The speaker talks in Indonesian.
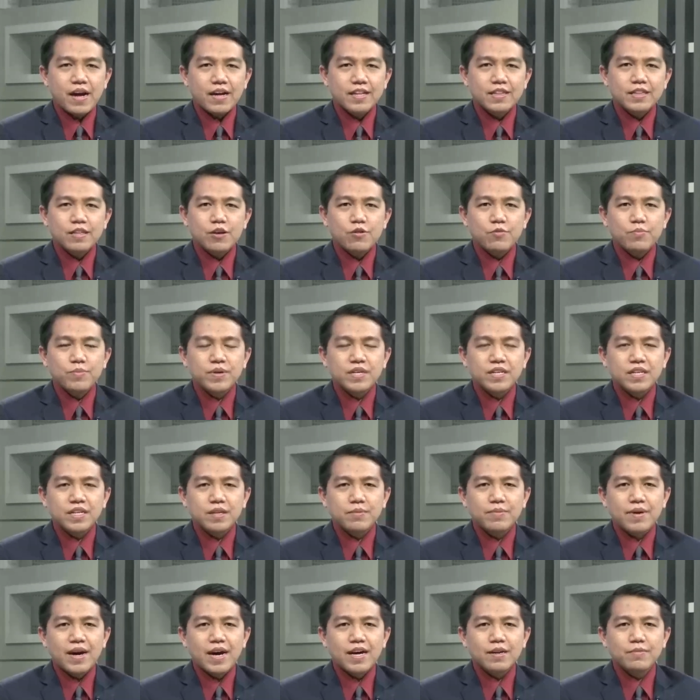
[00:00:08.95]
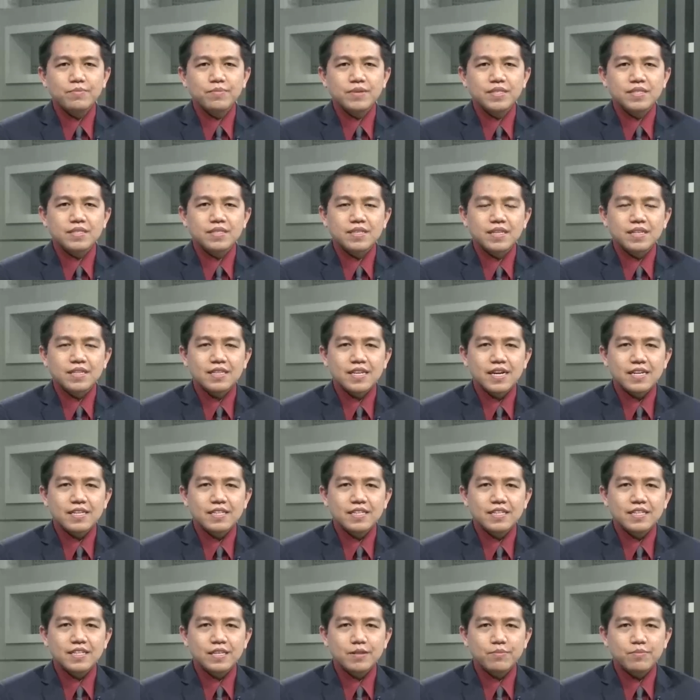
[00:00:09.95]
atau penerimaan peserta
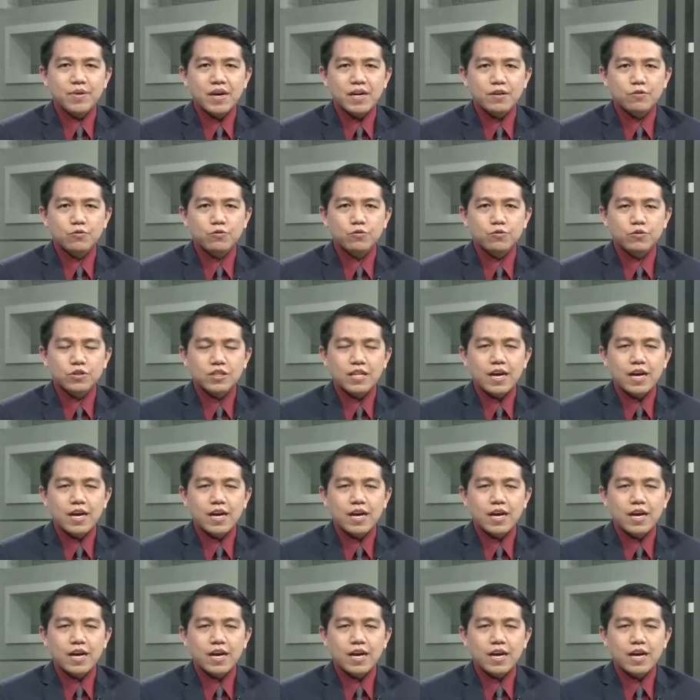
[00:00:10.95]
didik baru